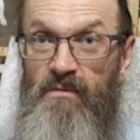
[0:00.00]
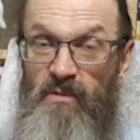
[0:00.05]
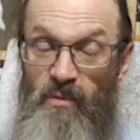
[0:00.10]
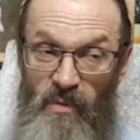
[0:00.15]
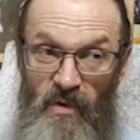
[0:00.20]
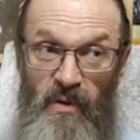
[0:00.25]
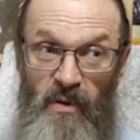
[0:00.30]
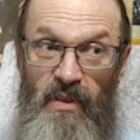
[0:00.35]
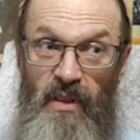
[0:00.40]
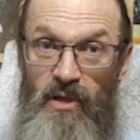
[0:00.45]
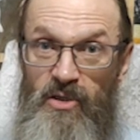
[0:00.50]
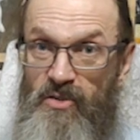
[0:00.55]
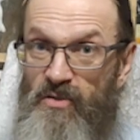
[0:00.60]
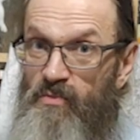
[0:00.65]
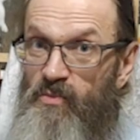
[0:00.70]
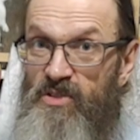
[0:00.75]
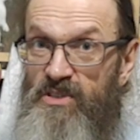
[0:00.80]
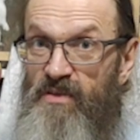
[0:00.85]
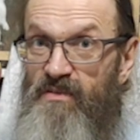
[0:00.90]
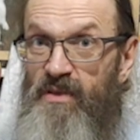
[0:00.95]
повторяю, что
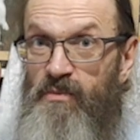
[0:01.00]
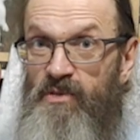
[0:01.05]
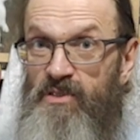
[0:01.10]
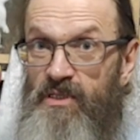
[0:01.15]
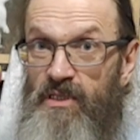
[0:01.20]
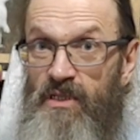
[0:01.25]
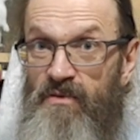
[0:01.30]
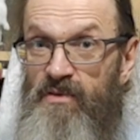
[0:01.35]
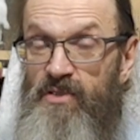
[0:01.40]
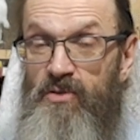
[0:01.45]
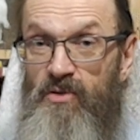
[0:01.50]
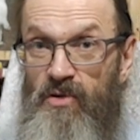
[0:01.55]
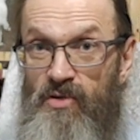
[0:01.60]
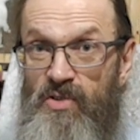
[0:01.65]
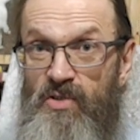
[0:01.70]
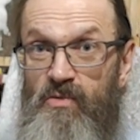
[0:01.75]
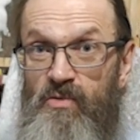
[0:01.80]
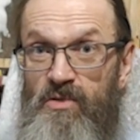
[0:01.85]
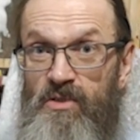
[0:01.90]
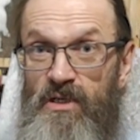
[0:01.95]
просто видя по телевизору
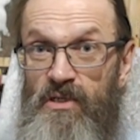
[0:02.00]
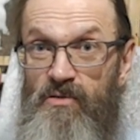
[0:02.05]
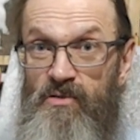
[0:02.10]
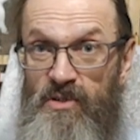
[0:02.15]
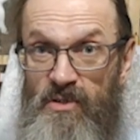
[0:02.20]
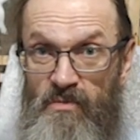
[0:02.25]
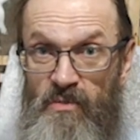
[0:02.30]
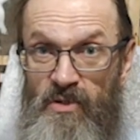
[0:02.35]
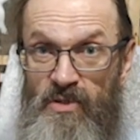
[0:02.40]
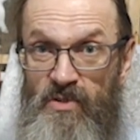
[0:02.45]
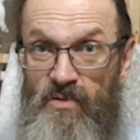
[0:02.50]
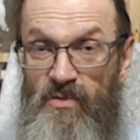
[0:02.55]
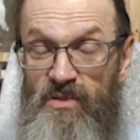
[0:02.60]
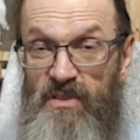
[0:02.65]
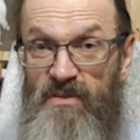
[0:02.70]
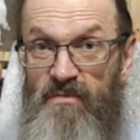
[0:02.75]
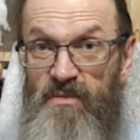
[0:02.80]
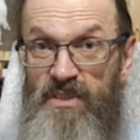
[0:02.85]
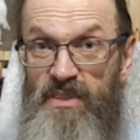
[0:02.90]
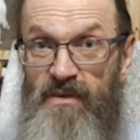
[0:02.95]
разгоны, которые
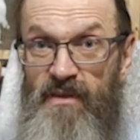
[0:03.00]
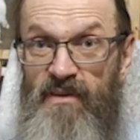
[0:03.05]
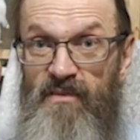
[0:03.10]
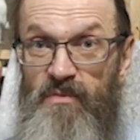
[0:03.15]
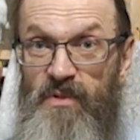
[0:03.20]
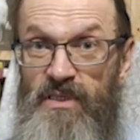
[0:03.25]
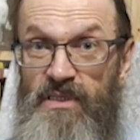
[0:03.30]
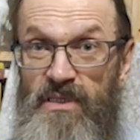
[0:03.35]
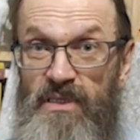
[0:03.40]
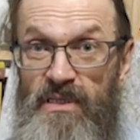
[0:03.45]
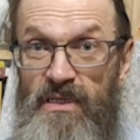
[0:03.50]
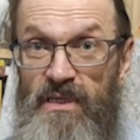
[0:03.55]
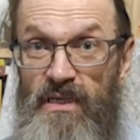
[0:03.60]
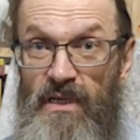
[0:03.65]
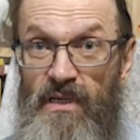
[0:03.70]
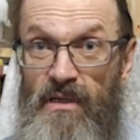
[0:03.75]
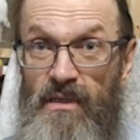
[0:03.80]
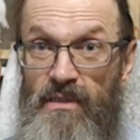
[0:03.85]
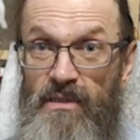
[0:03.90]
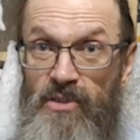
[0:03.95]
происходят в Москве или в Питере,
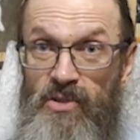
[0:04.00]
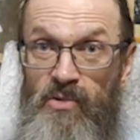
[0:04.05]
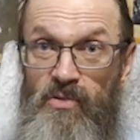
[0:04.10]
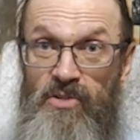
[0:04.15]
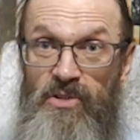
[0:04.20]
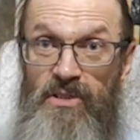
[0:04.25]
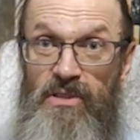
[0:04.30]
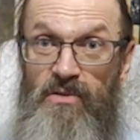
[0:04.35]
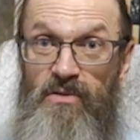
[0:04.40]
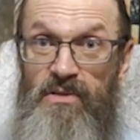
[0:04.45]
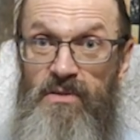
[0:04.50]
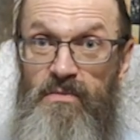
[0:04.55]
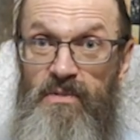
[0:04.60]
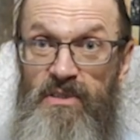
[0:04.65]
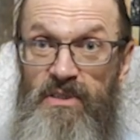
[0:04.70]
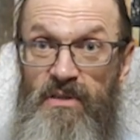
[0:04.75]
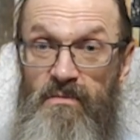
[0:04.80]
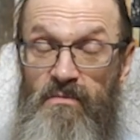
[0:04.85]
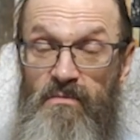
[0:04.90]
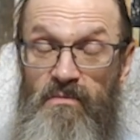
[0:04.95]
те жесткие, то есть
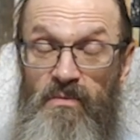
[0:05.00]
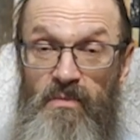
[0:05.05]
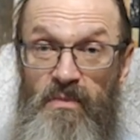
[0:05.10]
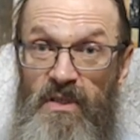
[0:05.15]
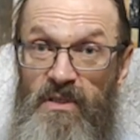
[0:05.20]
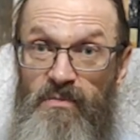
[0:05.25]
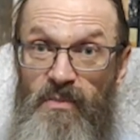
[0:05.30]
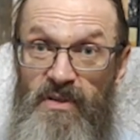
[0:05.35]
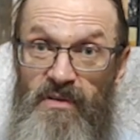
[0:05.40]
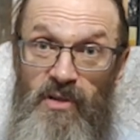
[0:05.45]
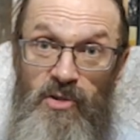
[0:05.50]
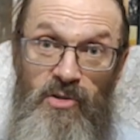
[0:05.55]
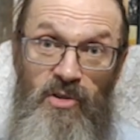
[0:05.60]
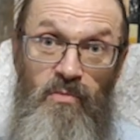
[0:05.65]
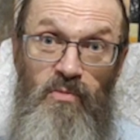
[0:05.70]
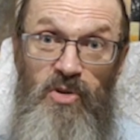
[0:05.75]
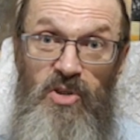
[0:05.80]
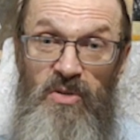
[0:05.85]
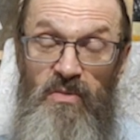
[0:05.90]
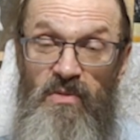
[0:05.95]
поэтому, и представь, что
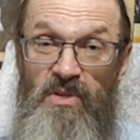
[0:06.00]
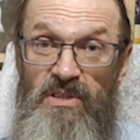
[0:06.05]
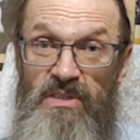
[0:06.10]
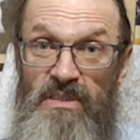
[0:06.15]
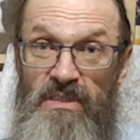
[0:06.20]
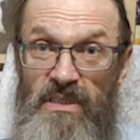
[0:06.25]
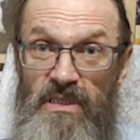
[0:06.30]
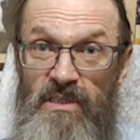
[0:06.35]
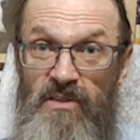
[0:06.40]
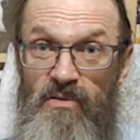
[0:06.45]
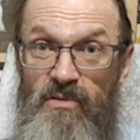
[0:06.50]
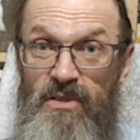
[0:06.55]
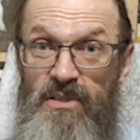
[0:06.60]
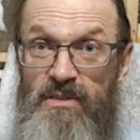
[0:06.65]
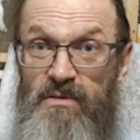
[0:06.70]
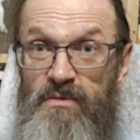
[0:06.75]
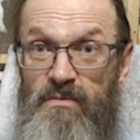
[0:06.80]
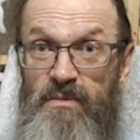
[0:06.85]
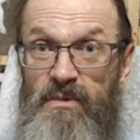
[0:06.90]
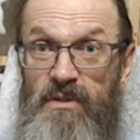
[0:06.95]
может быть с ней, то
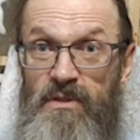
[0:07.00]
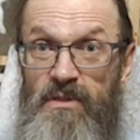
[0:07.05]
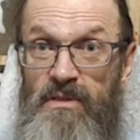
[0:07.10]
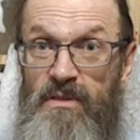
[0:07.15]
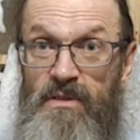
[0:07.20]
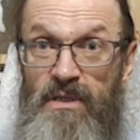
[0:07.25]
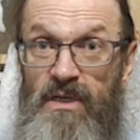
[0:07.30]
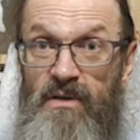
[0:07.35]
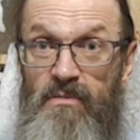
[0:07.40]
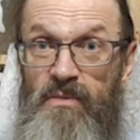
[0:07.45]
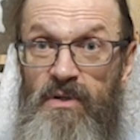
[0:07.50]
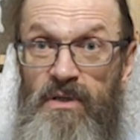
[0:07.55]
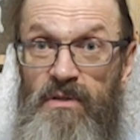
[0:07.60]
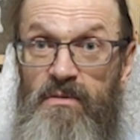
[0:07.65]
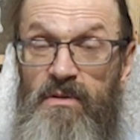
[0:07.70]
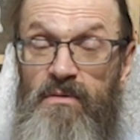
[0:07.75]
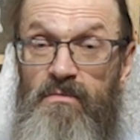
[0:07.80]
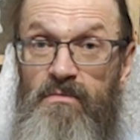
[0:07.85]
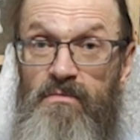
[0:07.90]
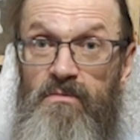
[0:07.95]
есть, и как бы
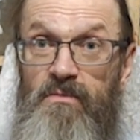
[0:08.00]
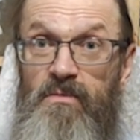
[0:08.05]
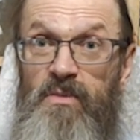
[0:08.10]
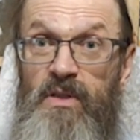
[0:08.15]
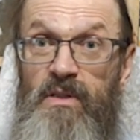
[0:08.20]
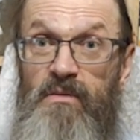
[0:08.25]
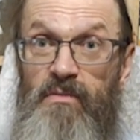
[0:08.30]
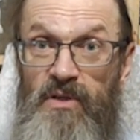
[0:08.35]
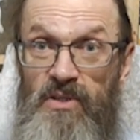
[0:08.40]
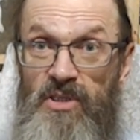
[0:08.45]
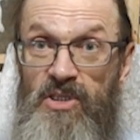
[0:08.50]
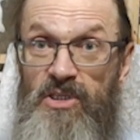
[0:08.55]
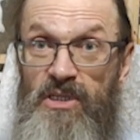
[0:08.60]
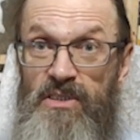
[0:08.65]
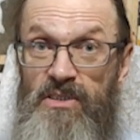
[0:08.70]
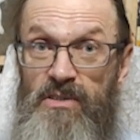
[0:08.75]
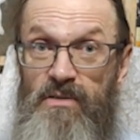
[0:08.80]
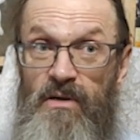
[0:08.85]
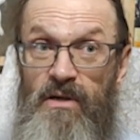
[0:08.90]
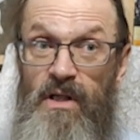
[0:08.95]

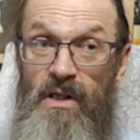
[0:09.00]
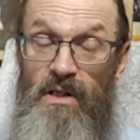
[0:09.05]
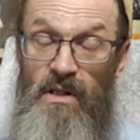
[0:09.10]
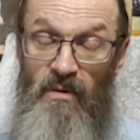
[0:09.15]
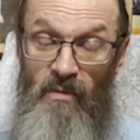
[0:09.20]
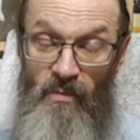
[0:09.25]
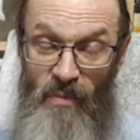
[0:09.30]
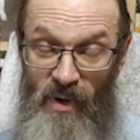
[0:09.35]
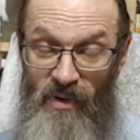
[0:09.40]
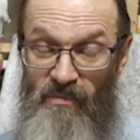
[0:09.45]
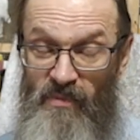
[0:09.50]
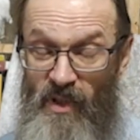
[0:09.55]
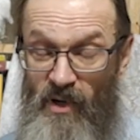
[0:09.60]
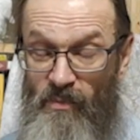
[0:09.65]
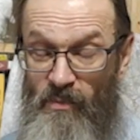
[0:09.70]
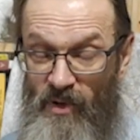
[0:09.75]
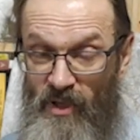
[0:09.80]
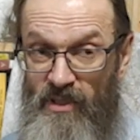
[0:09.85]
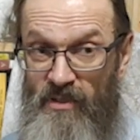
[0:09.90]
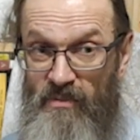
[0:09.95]
поддержать ее. Повторяю,
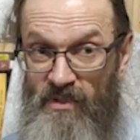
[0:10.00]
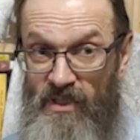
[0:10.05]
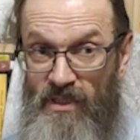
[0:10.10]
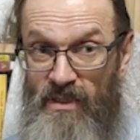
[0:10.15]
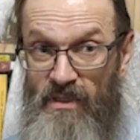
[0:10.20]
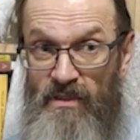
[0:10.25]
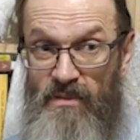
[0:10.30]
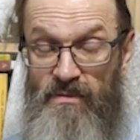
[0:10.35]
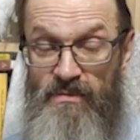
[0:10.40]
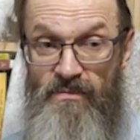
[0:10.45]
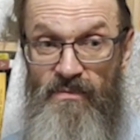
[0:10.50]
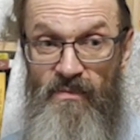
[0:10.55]
при этом, да,